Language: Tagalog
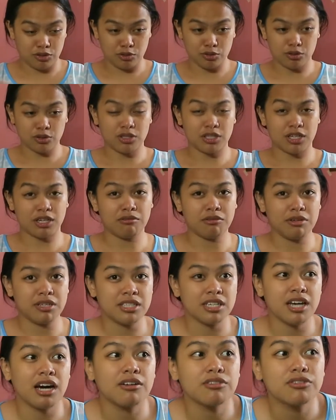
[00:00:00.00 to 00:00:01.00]
two to 3
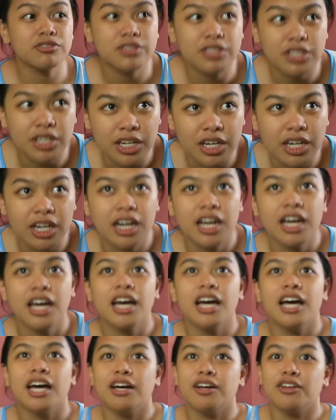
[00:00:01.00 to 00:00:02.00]
weeks after
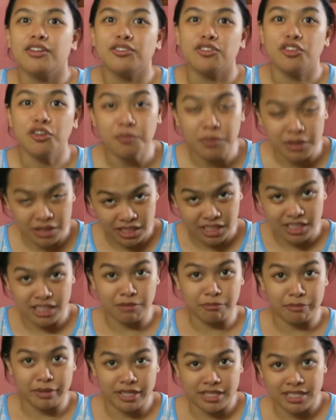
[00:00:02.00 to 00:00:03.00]
dumating
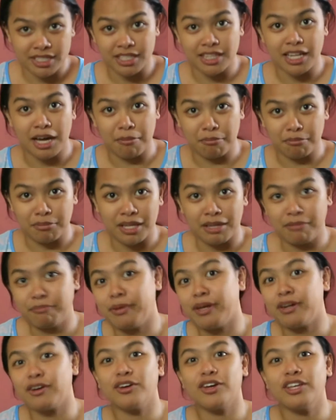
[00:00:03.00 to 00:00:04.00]
naman si Dumpling
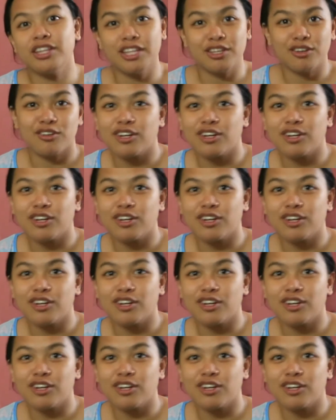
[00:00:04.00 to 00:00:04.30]
pero hindi